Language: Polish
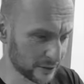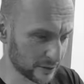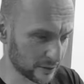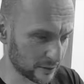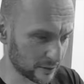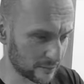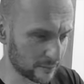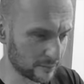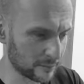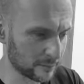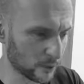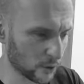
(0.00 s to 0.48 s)

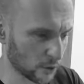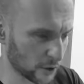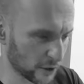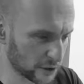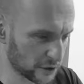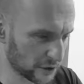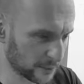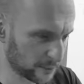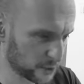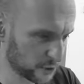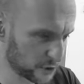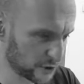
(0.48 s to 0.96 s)
co
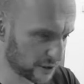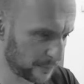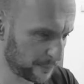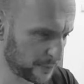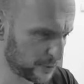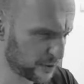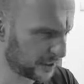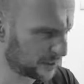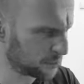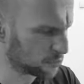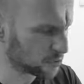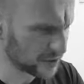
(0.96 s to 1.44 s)
mogę się
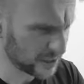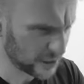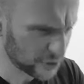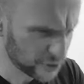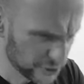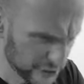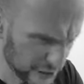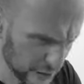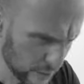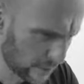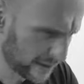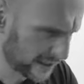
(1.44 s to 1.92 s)
przyczepić, tak już na
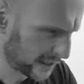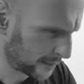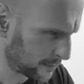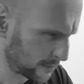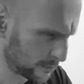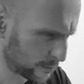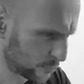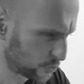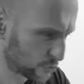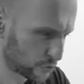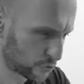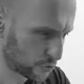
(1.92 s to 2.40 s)
siłę,
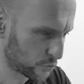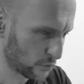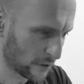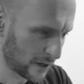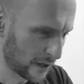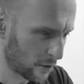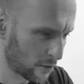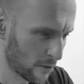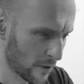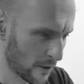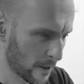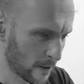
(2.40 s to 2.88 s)
jakbym
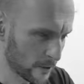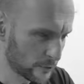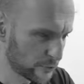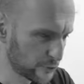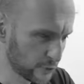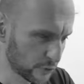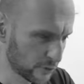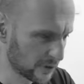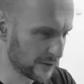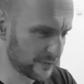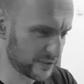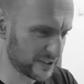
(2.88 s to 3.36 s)
szukał
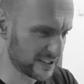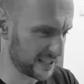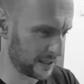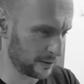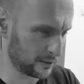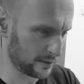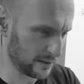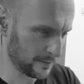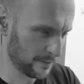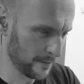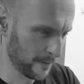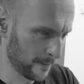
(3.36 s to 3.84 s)
dziury w
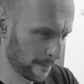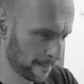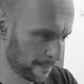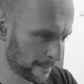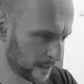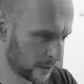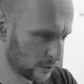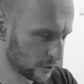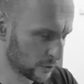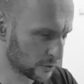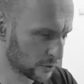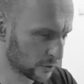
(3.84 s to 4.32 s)
całym,
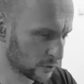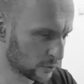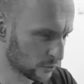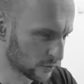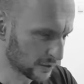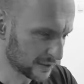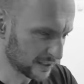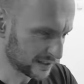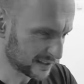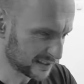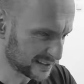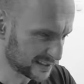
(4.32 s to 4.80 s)
no to
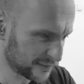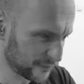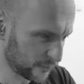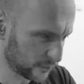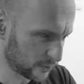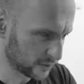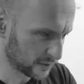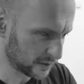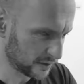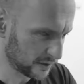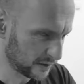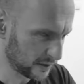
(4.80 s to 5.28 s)
kurde te
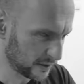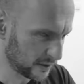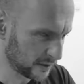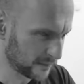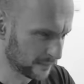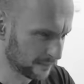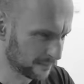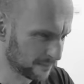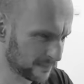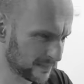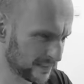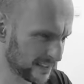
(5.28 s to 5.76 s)
stworki
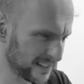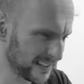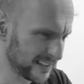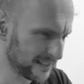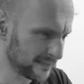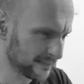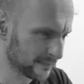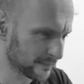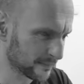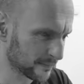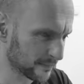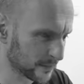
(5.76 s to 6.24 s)

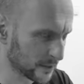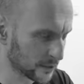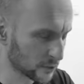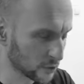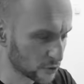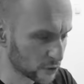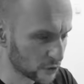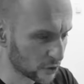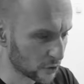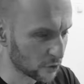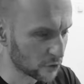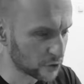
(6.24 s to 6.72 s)

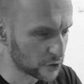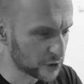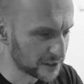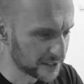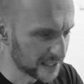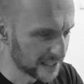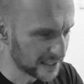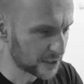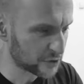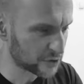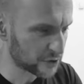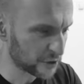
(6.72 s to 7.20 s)
no skoro się
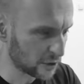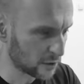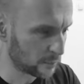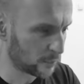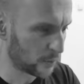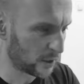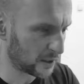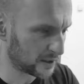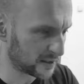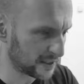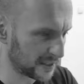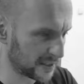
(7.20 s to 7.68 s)
da naszego
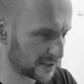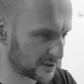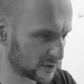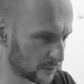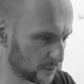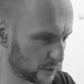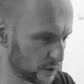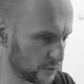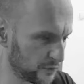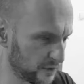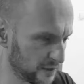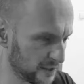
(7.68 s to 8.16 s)
bohatera
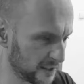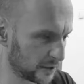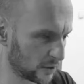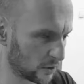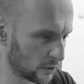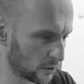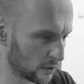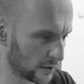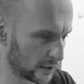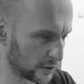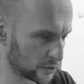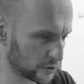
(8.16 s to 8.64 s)
zrobić w innych
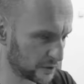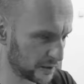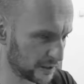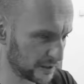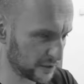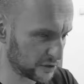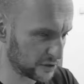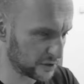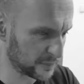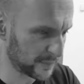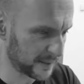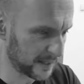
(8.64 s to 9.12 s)
kolorach, czyli
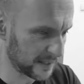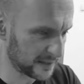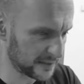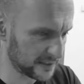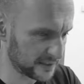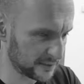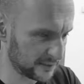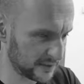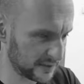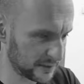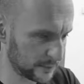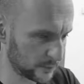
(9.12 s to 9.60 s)
nasz sprite
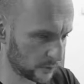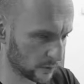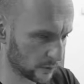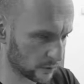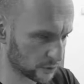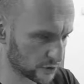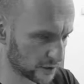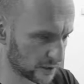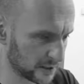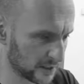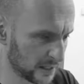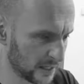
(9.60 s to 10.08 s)
jest w innym
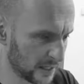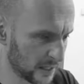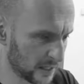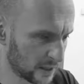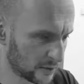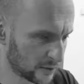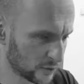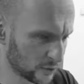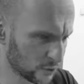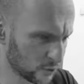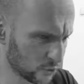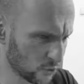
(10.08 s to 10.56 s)
kolorze,
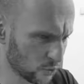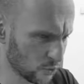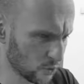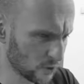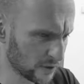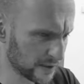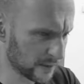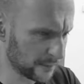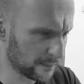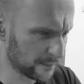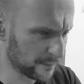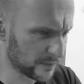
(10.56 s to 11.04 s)
no to
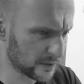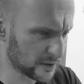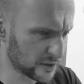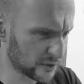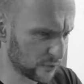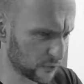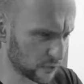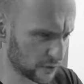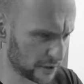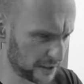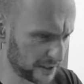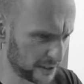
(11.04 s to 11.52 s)
kurde, no
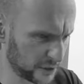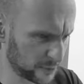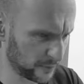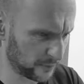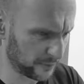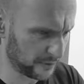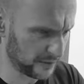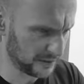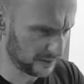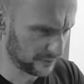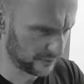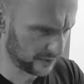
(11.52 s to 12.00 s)
stworki też
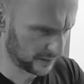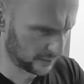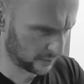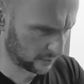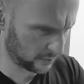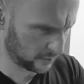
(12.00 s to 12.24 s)
powinni w innych